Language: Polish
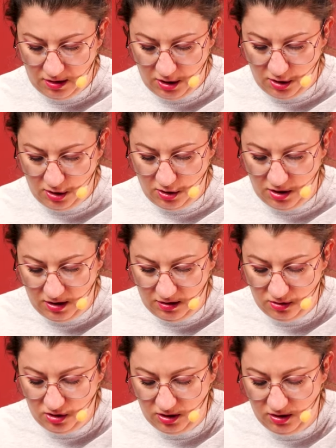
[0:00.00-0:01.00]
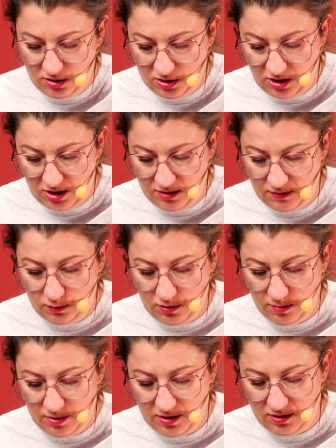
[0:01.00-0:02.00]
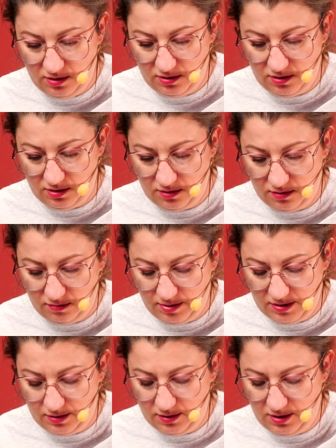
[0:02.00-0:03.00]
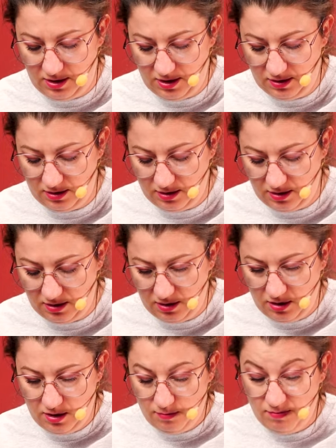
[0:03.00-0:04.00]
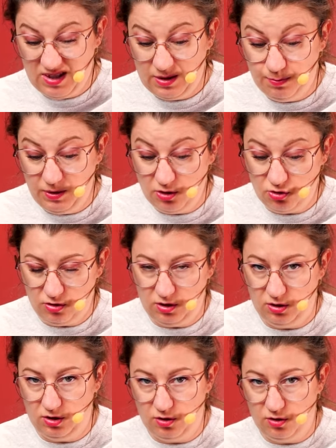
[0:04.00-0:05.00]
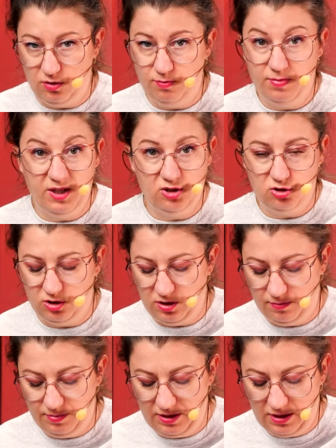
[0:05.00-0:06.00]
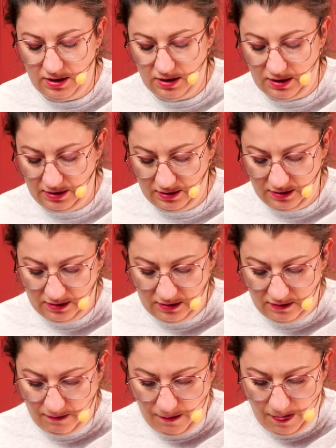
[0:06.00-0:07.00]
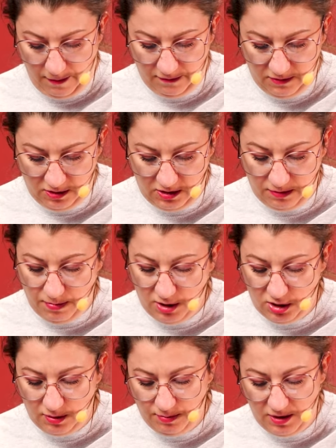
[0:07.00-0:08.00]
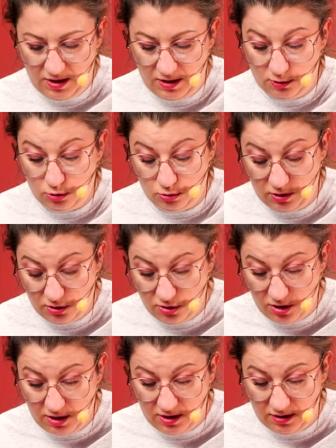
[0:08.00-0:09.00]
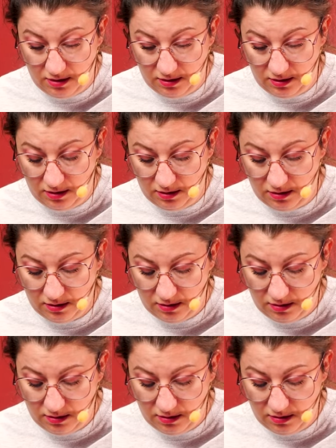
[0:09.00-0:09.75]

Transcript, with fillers: Raczej żale, żadnych szaleństw tu nie będzie. No, bardzo delikatne, bezpieczne rzeczy. Beże, biele. Widzicie, beże, biele, trochę czerni.